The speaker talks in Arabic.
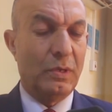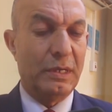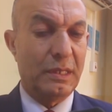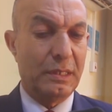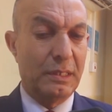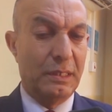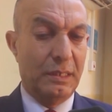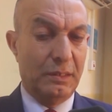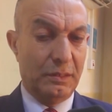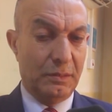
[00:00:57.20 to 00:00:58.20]
وأيضا
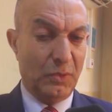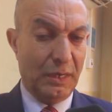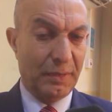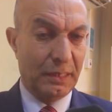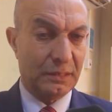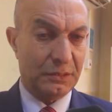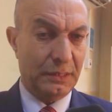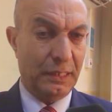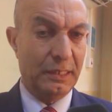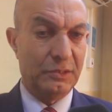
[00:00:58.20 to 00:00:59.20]
آه، معاملات
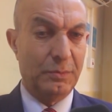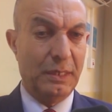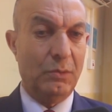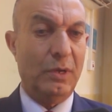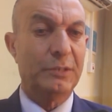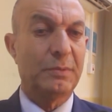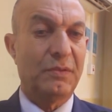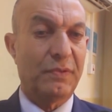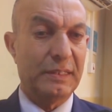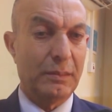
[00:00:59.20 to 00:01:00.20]
تصحيح الأسماء
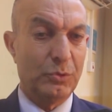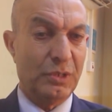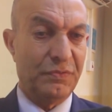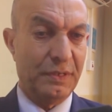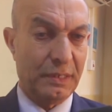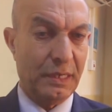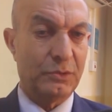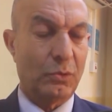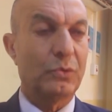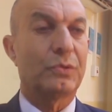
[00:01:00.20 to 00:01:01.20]
وحجب الأفراد المسافرين خارج